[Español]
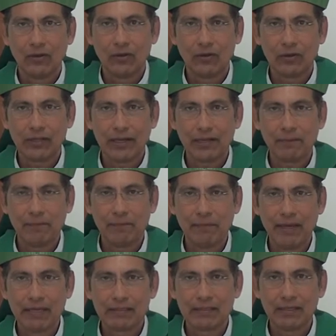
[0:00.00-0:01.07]
otras
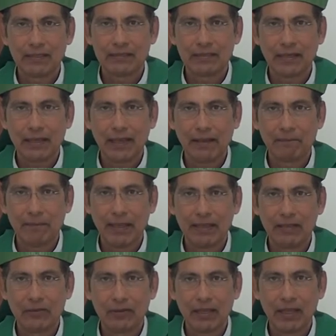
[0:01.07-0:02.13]
veces en
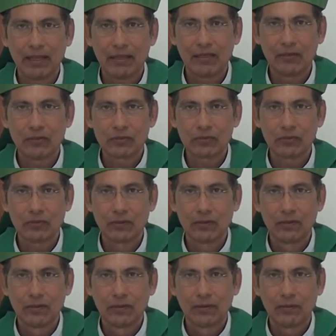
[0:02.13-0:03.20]
medio de ellos
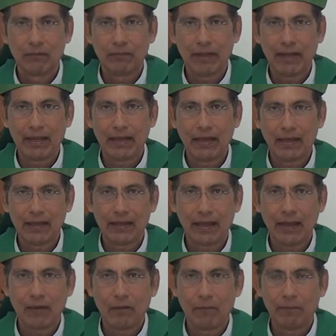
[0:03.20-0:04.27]
para
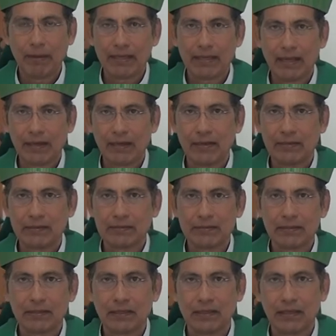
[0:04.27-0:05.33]
acompañarles
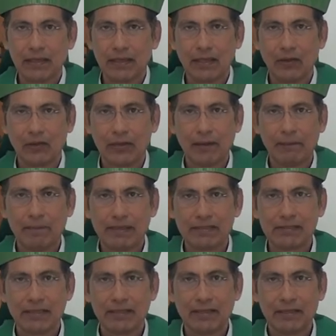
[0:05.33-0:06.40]
y otras
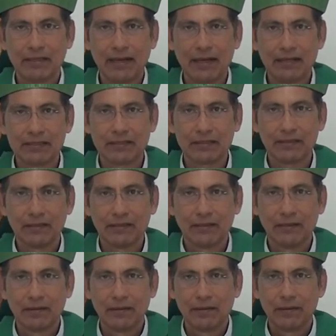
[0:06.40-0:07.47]
veces detrás
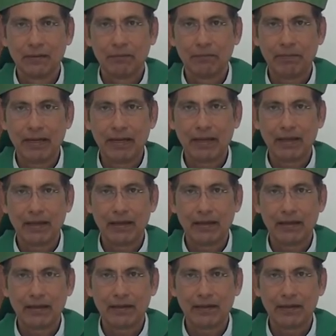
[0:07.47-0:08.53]
para